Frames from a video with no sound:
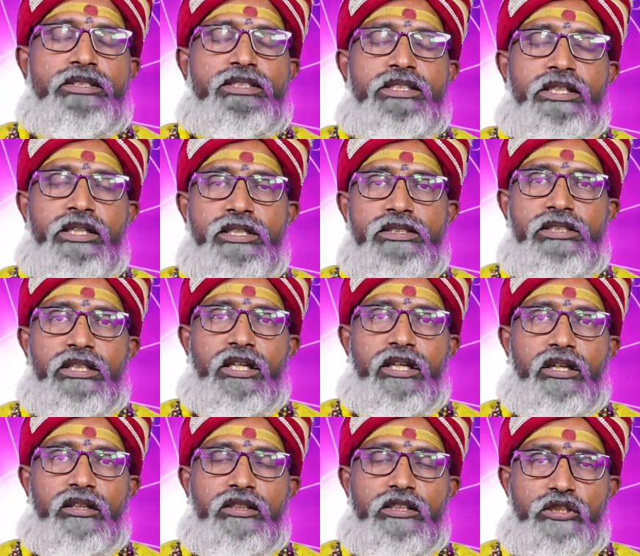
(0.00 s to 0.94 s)
ஸ்ரீ ஸ்ரீ
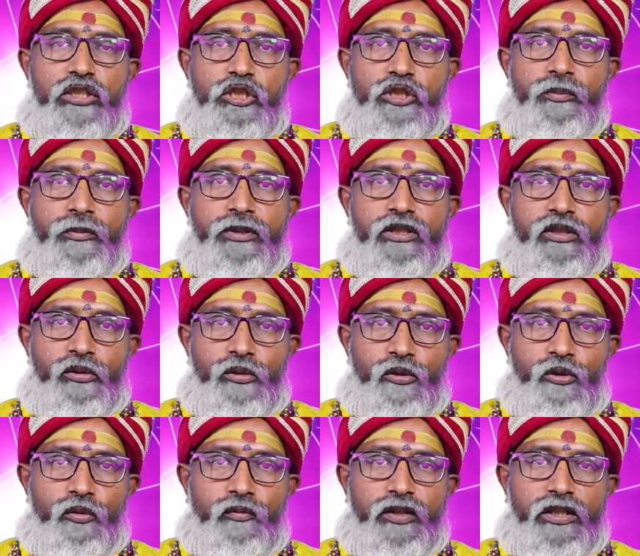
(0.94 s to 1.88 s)
அதிர்ஷ்டலட்சுமி
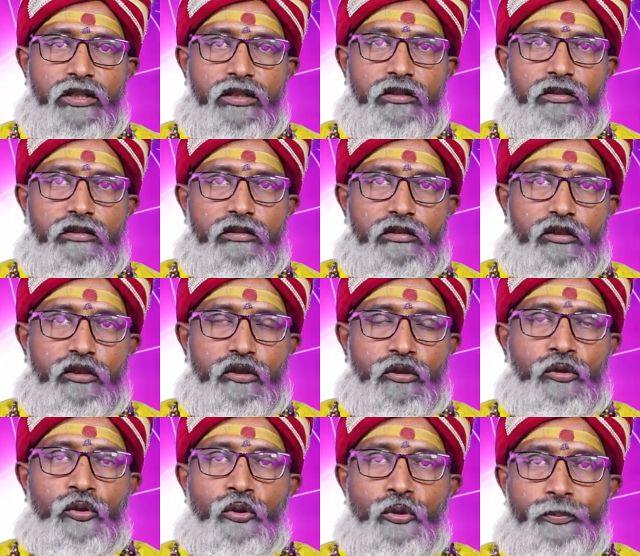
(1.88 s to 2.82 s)
திருக்கோவிலில்
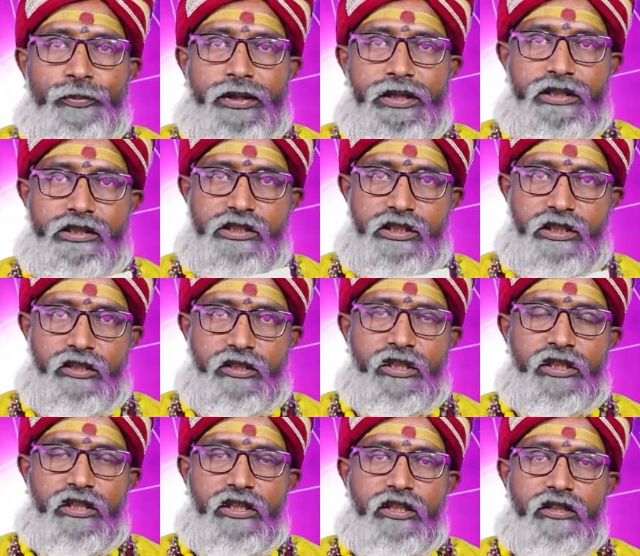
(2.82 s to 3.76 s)
குரு பெயர்ச்சி
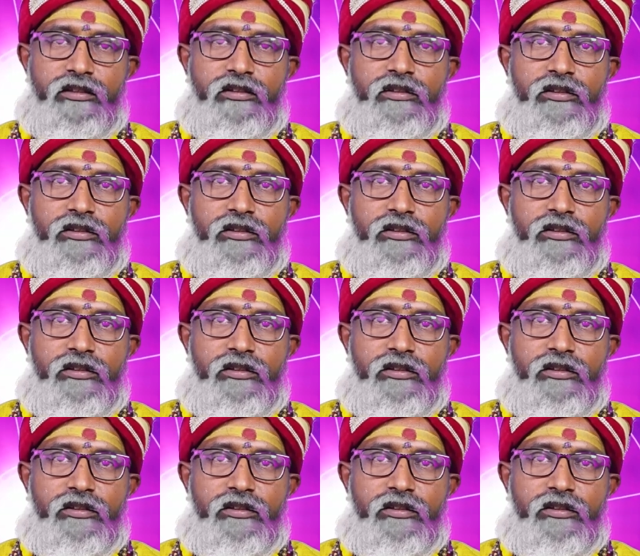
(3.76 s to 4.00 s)
அன்னைக்கு